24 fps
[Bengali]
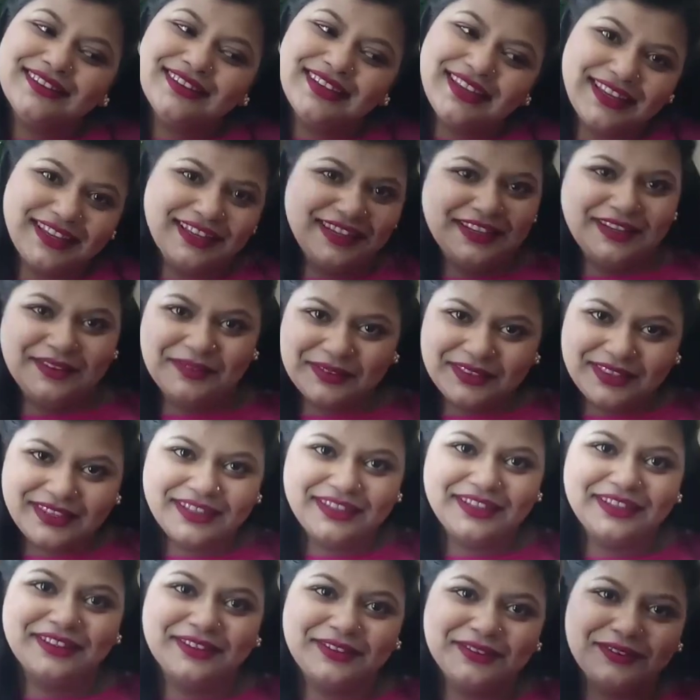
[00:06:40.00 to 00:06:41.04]
হ্যাঁ আমার
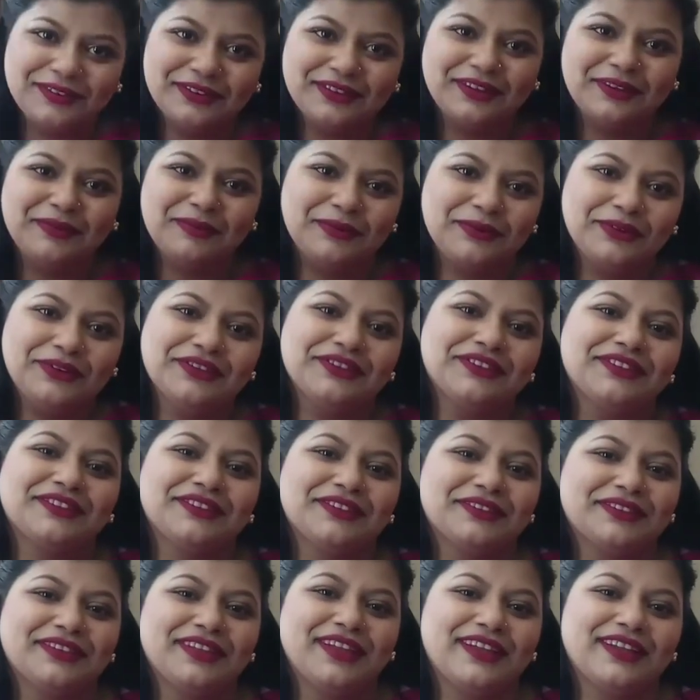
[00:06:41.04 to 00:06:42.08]
থেকে তো অনেক বয়স
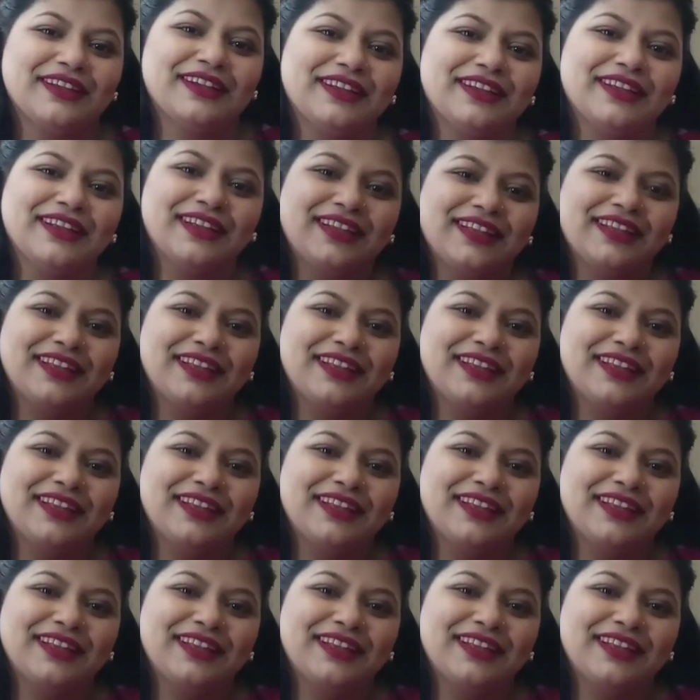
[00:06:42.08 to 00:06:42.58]
তার না